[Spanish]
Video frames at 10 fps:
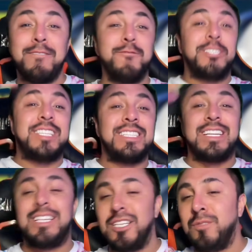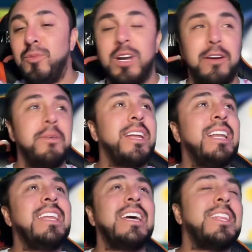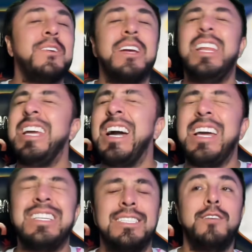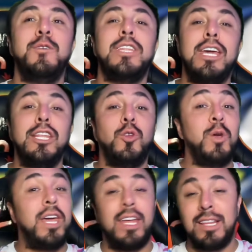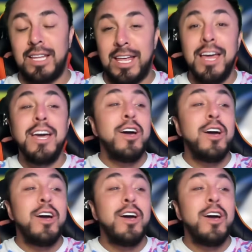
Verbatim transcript: Muchas gracias por haberle dado clic a este videito y gente,